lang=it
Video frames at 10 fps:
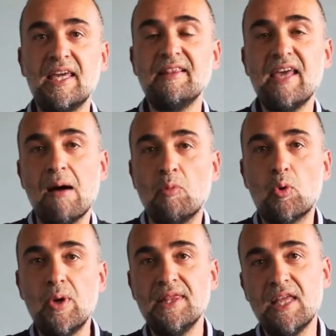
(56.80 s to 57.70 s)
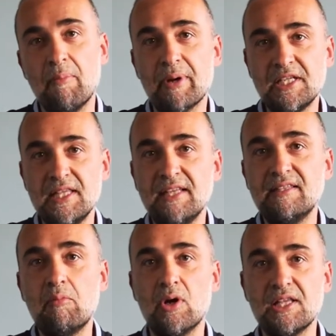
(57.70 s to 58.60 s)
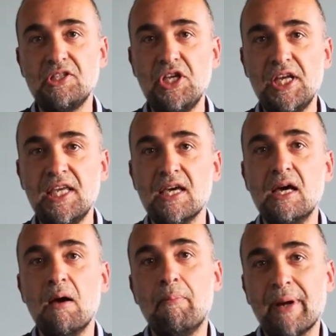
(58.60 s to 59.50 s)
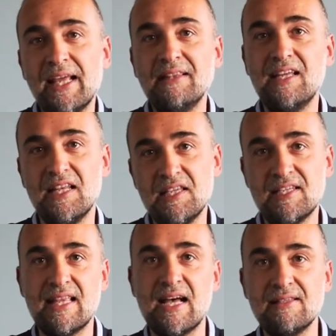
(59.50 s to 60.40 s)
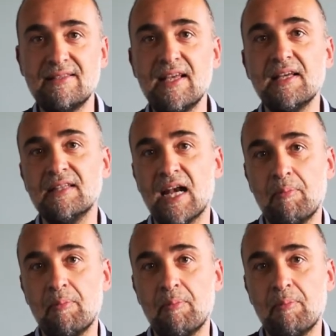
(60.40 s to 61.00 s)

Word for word: Chiediamo quindi al Presidente Bonaccini prendi le distanze dalla